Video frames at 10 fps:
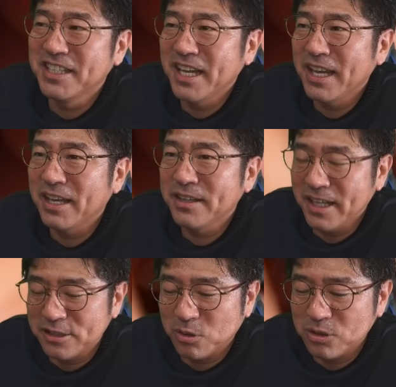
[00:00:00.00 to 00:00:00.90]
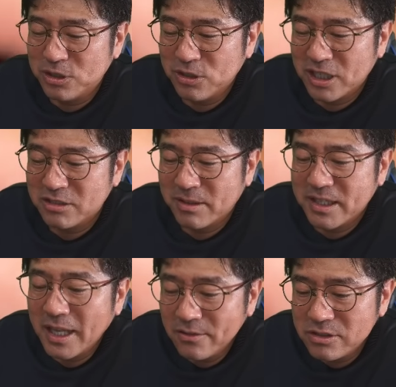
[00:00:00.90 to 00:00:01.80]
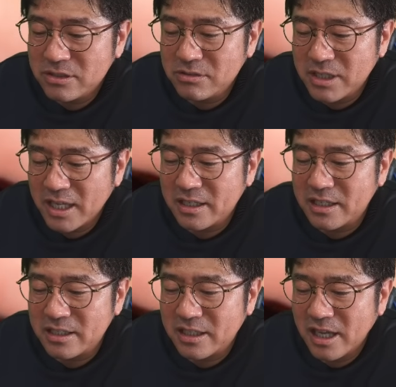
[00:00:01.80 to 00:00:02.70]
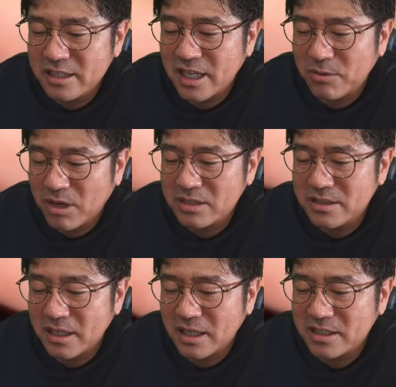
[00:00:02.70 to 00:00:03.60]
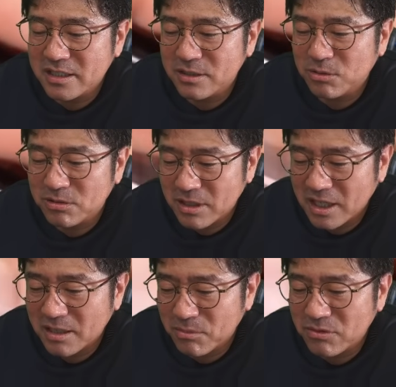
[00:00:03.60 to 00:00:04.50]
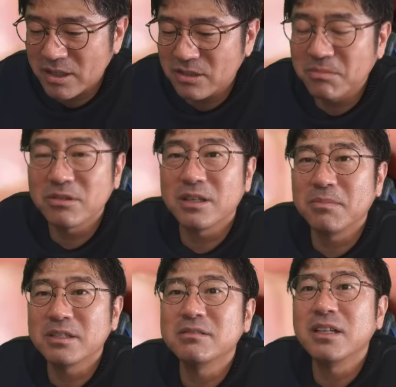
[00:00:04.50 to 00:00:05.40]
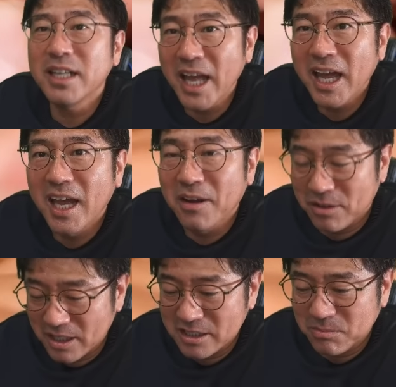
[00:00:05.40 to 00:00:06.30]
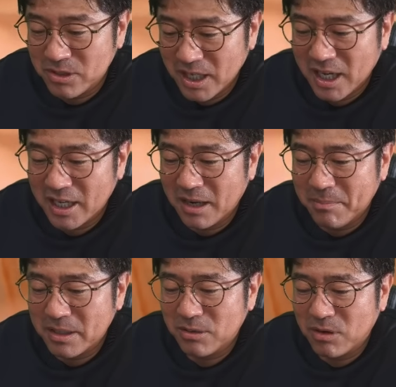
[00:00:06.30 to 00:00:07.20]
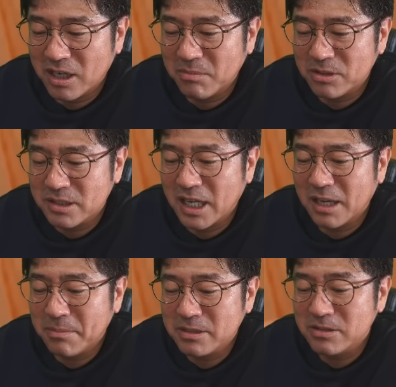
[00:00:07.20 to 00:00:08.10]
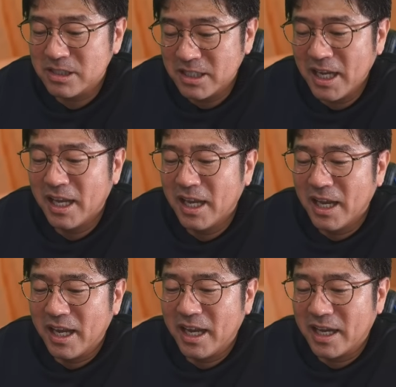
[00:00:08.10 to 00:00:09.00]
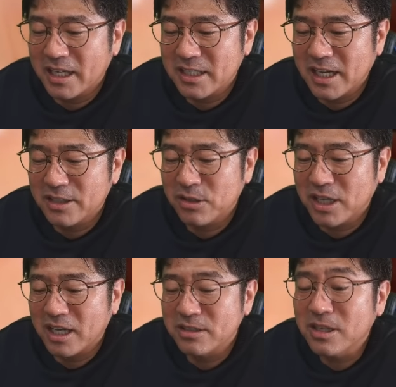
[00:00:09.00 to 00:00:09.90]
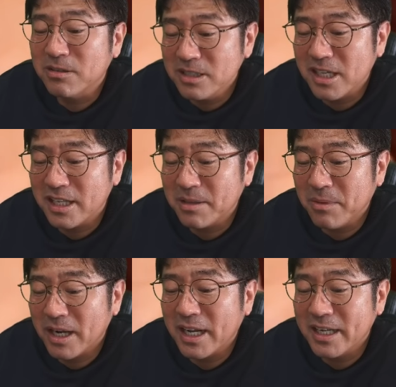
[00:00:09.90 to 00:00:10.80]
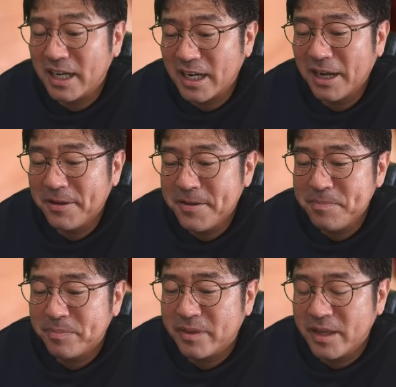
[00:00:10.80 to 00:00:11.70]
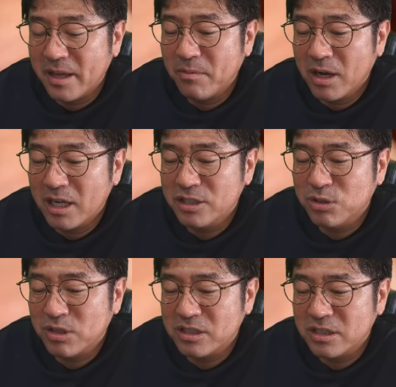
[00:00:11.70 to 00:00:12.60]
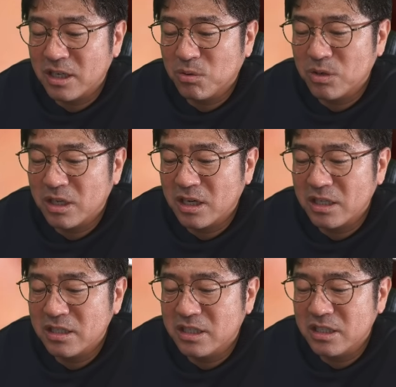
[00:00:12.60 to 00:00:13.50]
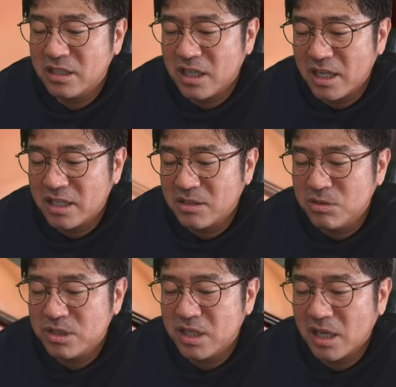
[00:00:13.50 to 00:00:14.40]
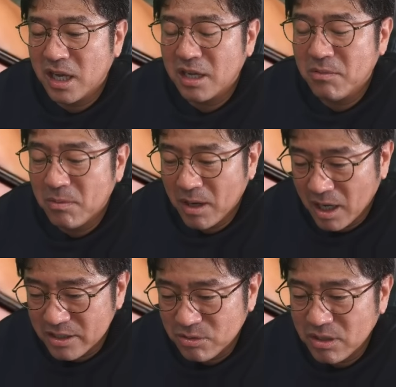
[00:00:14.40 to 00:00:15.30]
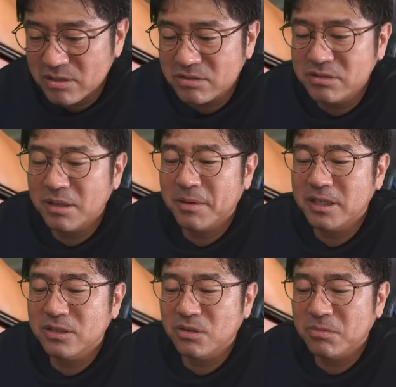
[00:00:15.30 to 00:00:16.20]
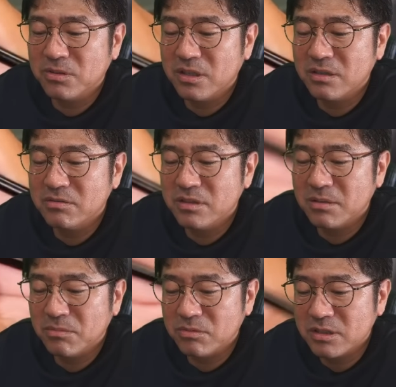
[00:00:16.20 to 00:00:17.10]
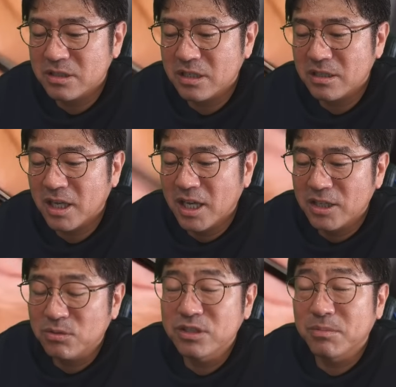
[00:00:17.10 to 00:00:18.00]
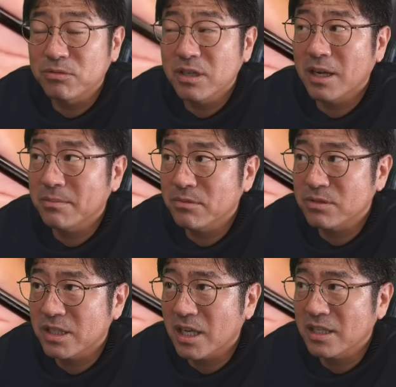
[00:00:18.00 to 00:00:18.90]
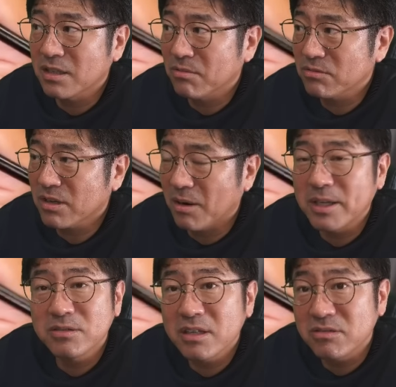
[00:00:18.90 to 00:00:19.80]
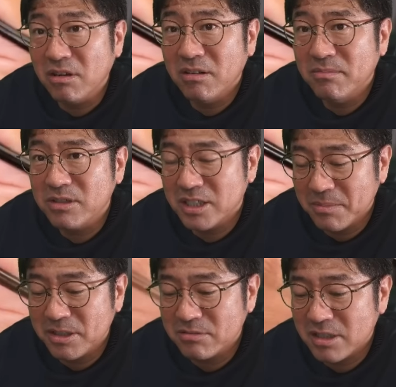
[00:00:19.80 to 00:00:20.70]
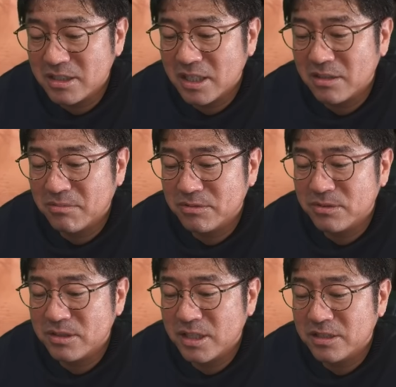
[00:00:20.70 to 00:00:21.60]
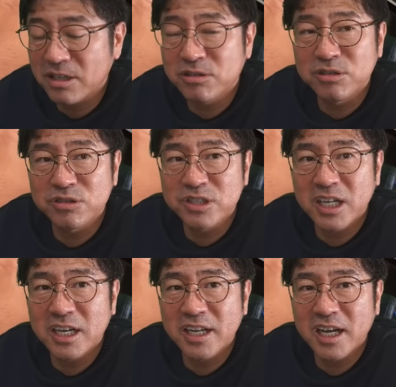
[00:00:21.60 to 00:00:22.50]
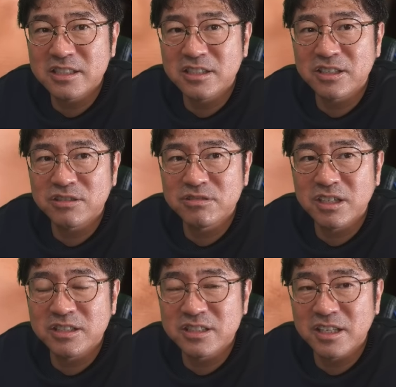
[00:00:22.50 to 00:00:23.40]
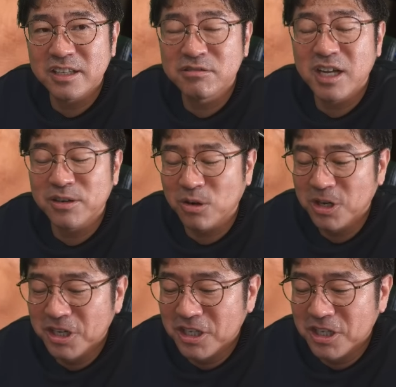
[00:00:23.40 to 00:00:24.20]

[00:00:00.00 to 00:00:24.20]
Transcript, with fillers: でね、そういう人たちは楽しく元気に経済を活性化させることだけで僕はいいと思ってますのでね、私もね、はい、頑張ってお金も使いますしね、稼がんとんですけどね、税金も払いながら、ね、若い人たちがこれから生きていく世界は若い人が作ればいいと思ってるんで、もう実は特に僕らの世代って本当かわいそうですよ。もう調べてくださいよ。本当に1997年、8年、9年、2000年ぐらいの